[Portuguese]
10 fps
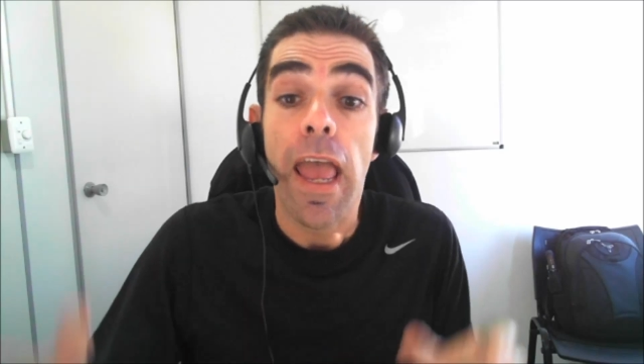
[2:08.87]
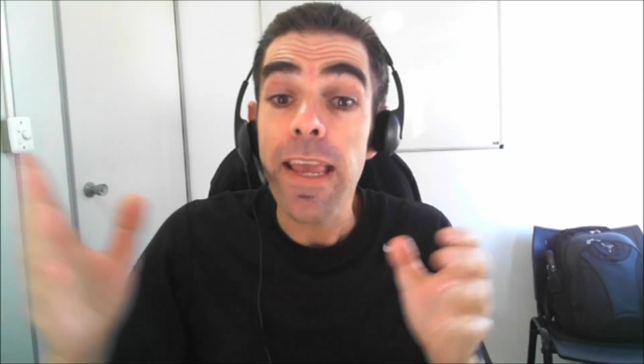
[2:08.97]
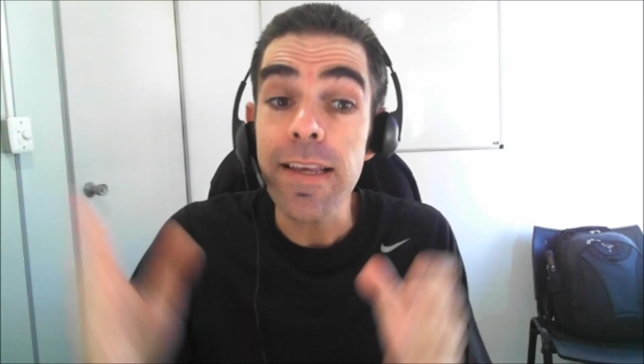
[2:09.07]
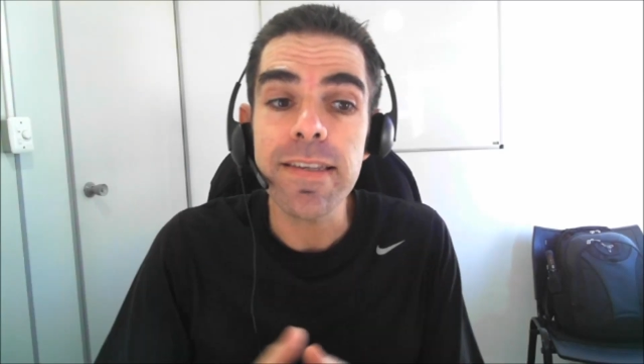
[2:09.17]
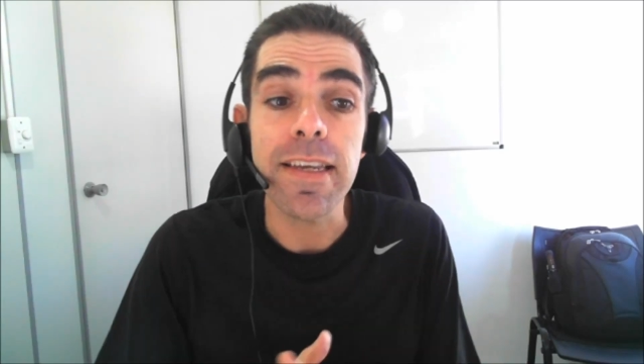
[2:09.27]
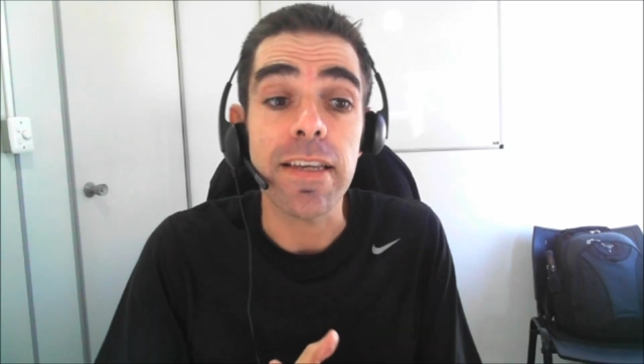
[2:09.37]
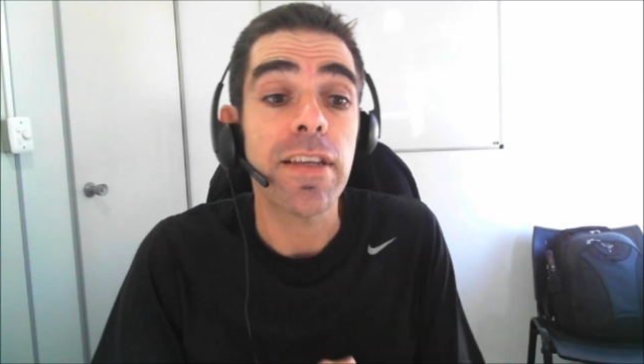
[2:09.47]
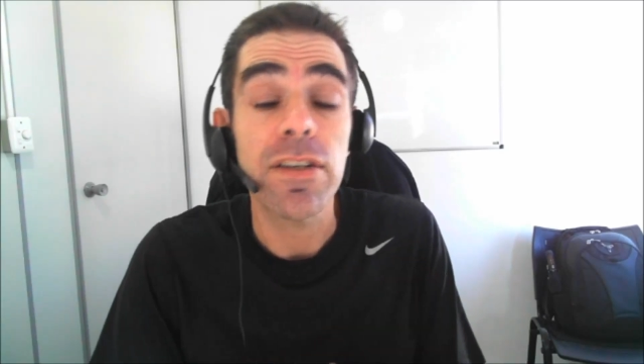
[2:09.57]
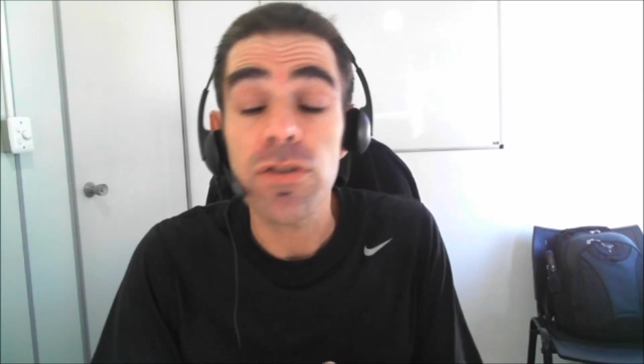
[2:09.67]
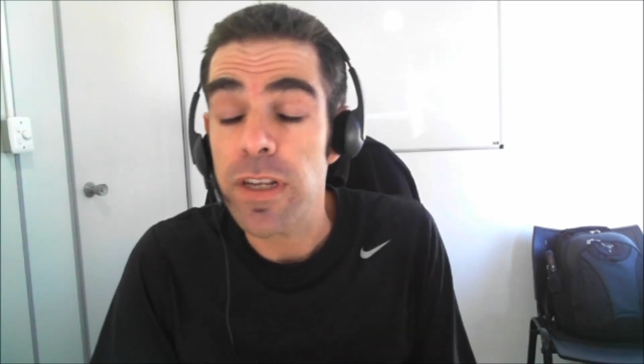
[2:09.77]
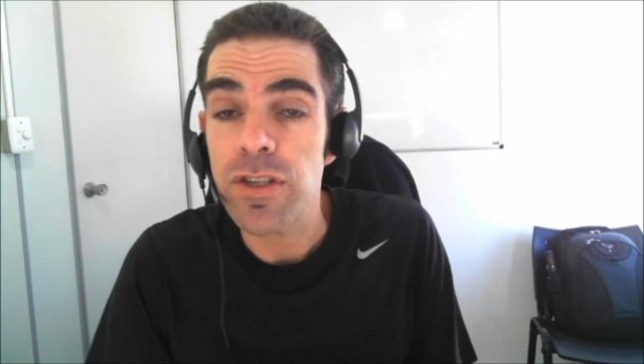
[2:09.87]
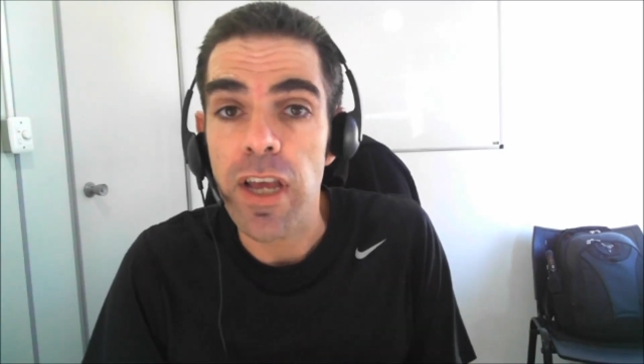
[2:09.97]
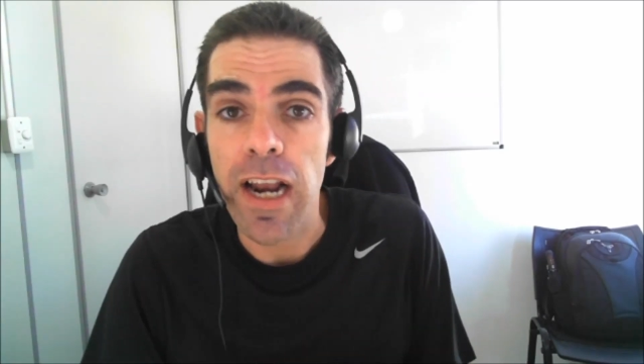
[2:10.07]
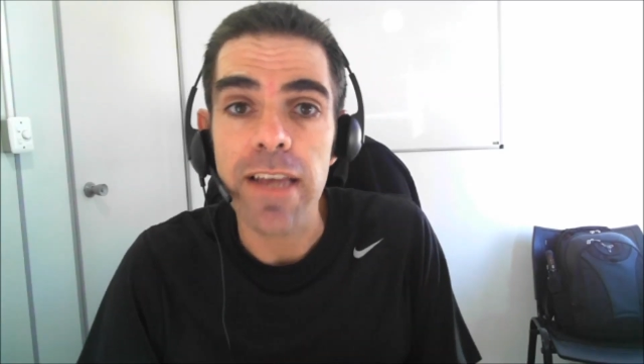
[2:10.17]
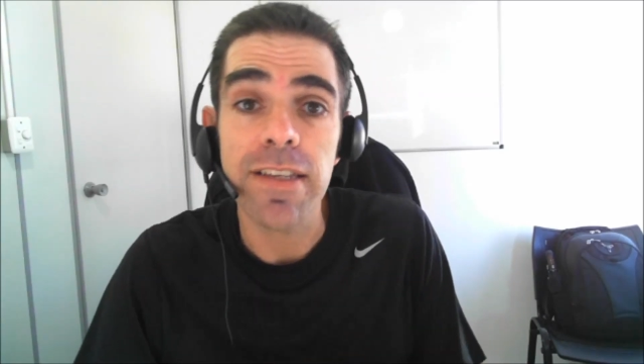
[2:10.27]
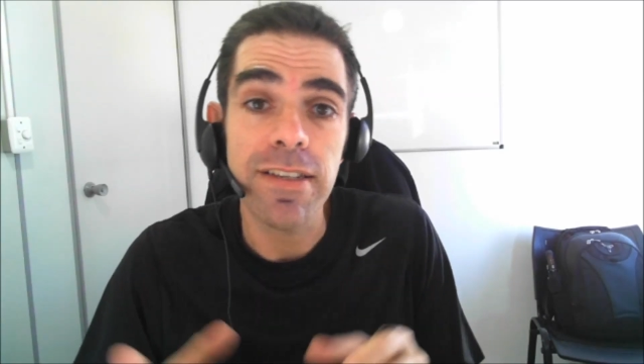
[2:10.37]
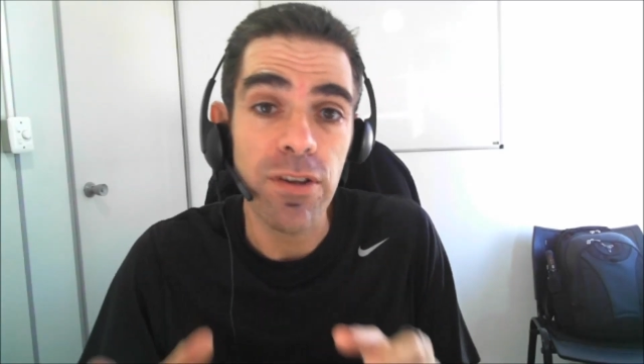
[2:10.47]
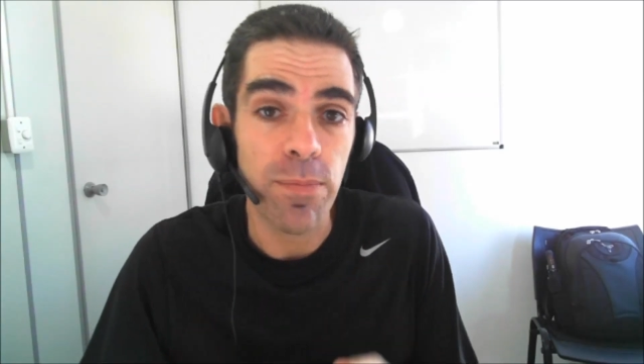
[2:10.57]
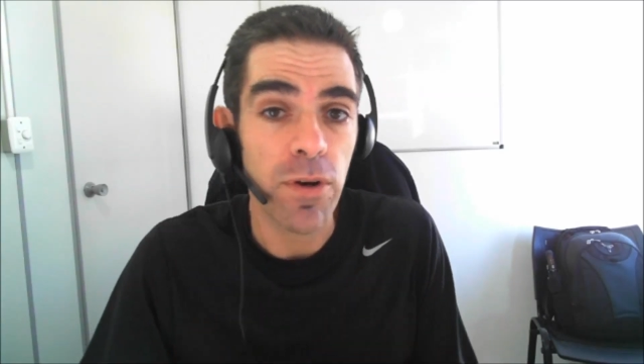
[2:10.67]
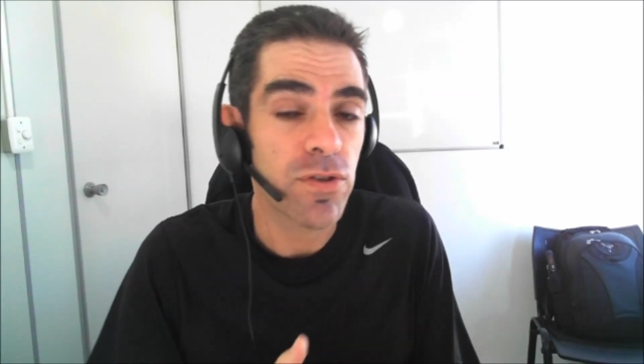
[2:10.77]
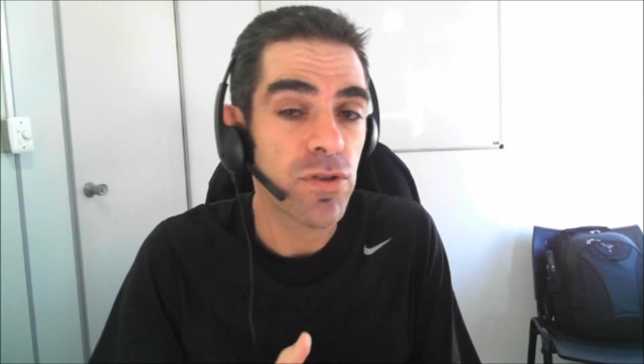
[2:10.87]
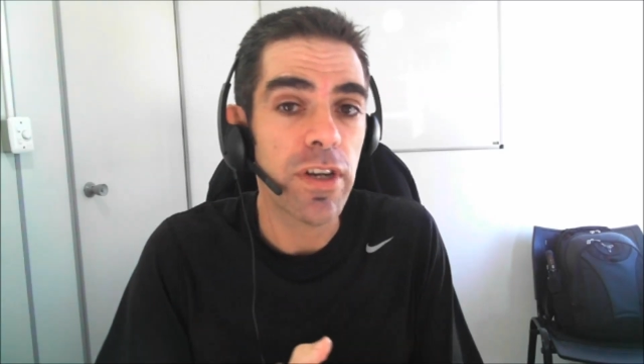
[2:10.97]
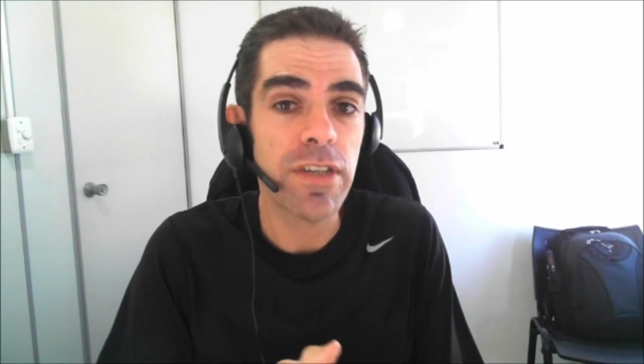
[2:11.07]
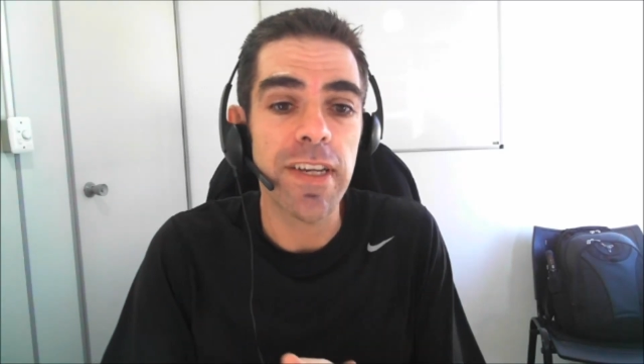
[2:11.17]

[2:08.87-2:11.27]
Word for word: Esse Dungeon das Gerais, edição Belo Horizonte,